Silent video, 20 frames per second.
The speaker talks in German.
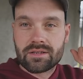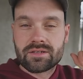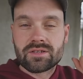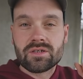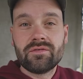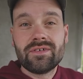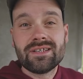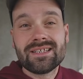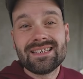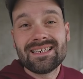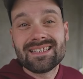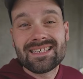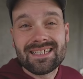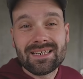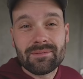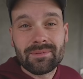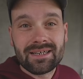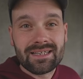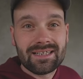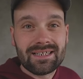So, wir sind jetzt
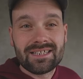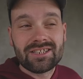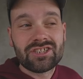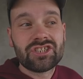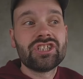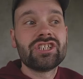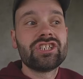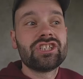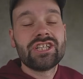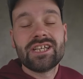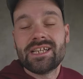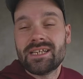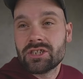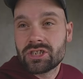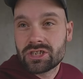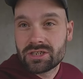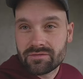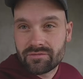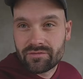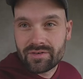hier bei einer
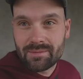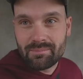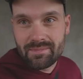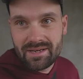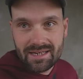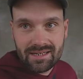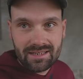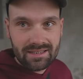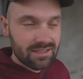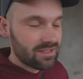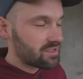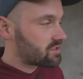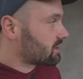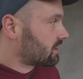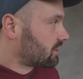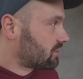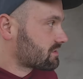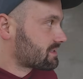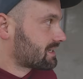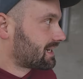tschetschenischen Familie zu
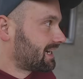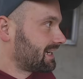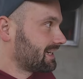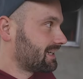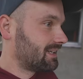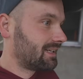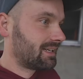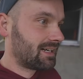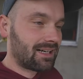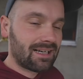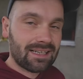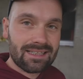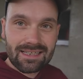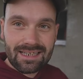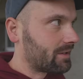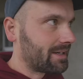Hause eingeladen